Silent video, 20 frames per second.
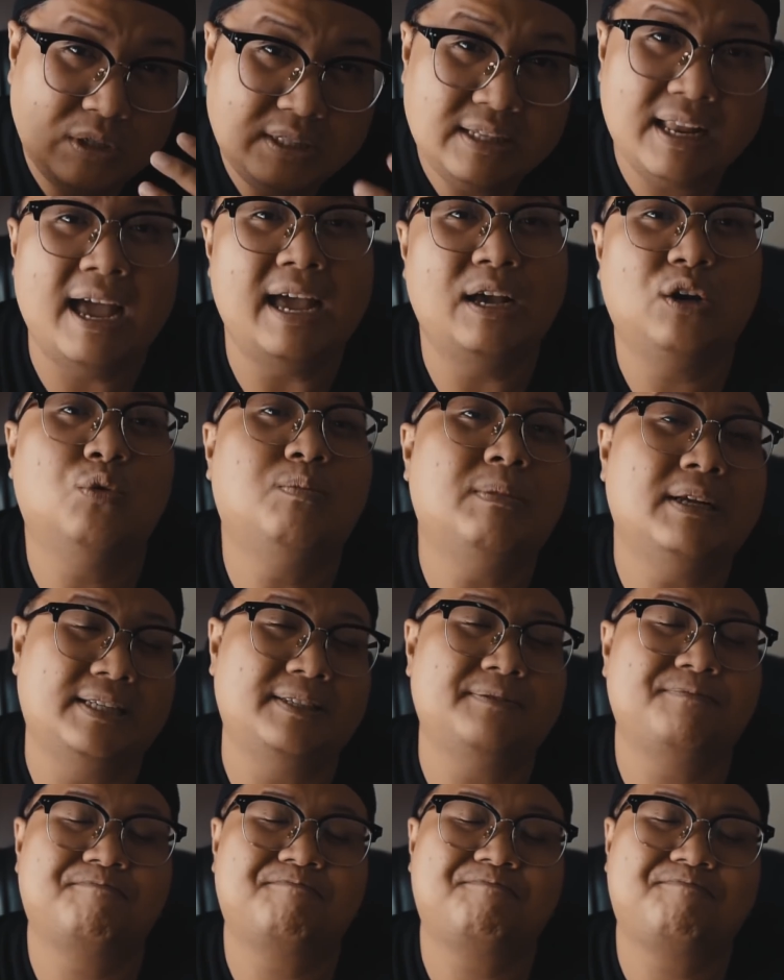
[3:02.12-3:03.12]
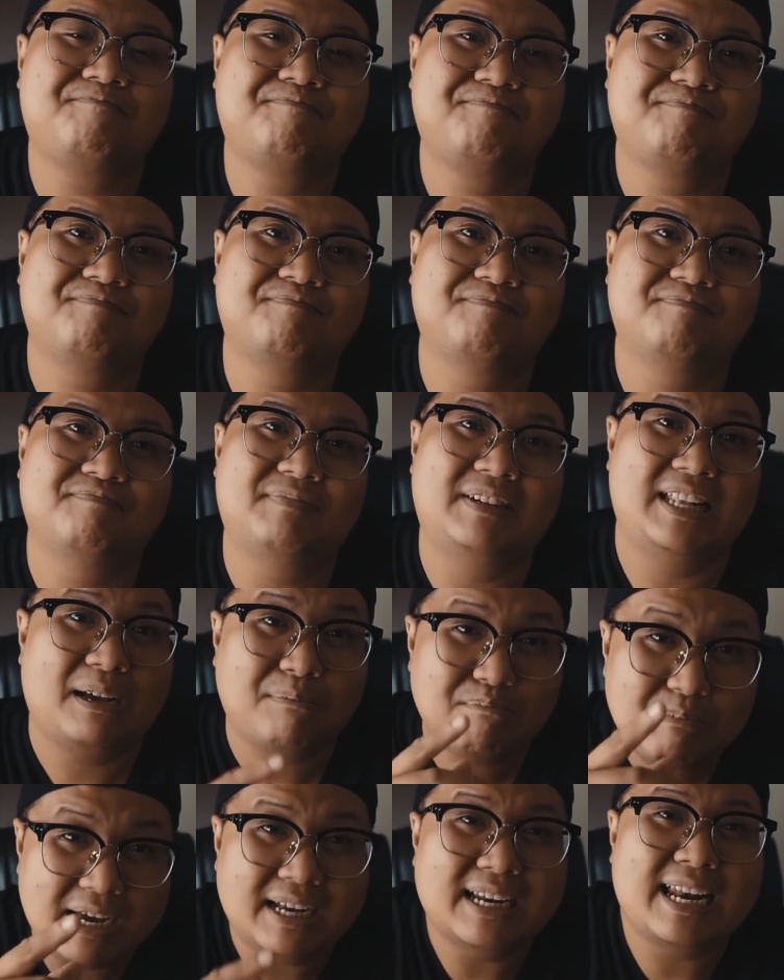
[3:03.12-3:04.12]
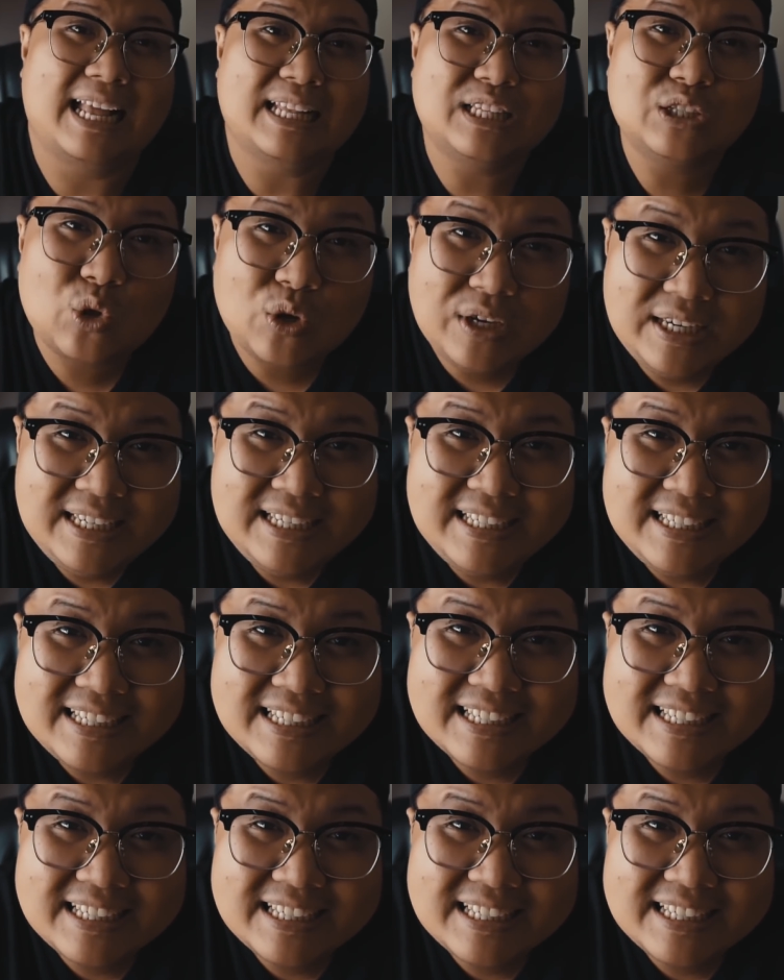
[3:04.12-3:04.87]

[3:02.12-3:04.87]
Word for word: huynh đệ của mình và đặc biệt là anh túy